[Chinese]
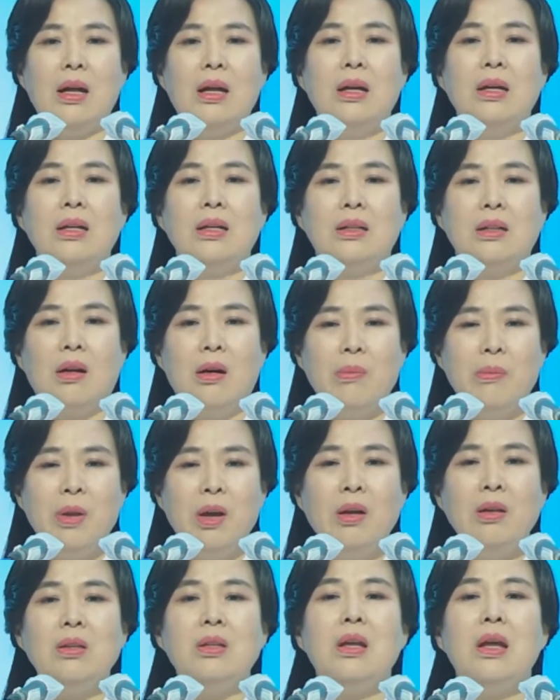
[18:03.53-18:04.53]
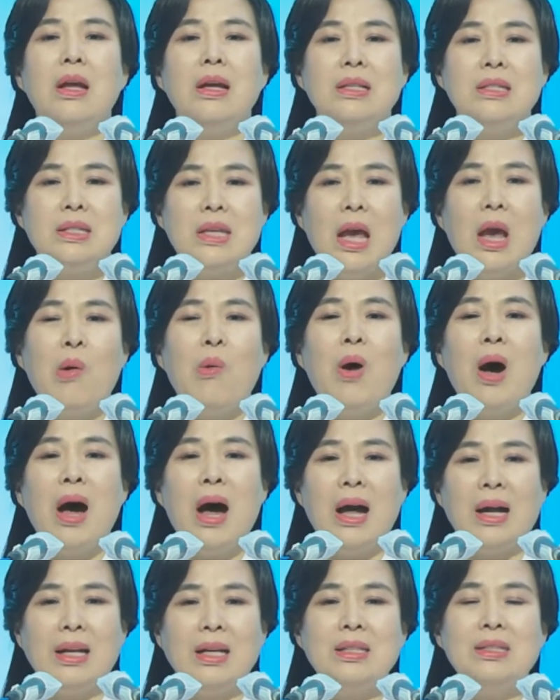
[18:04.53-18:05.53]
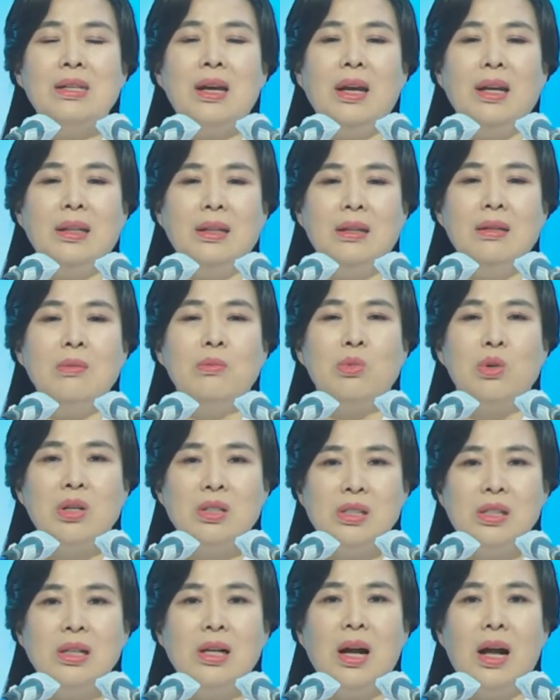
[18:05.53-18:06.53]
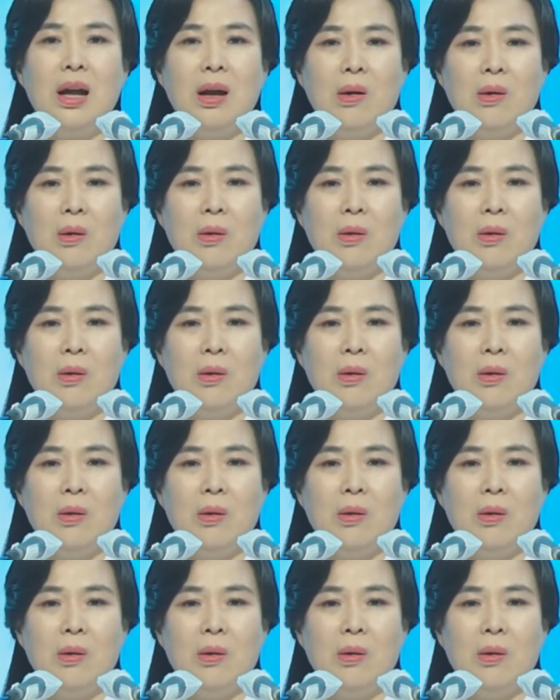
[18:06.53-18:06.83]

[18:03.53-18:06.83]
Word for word: 就能够发现自己的恶，能够离弃。